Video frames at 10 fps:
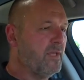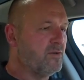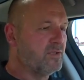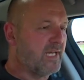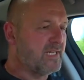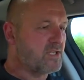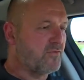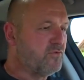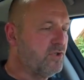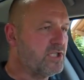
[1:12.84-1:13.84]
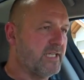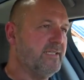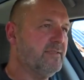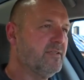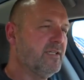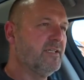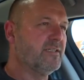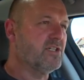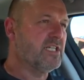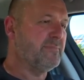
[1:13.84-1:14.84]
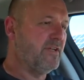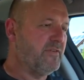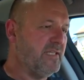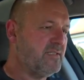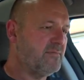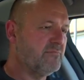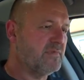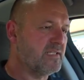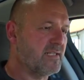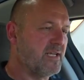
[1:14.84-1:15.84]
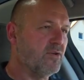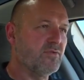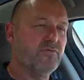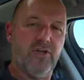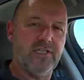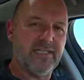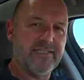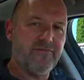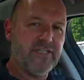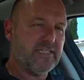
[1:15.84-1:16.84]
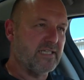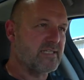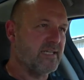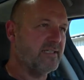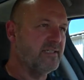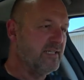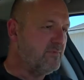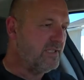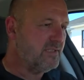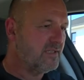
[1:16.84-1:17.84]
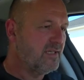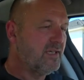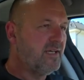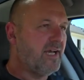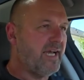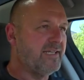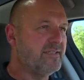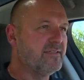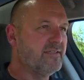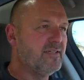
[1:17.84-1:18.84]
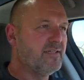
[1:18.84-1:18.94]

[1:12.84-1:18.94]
und alles auf Null stellt, dann stellt man fest, dass das Auto einen völlig anderen Wert anzeigt, nämlich einen,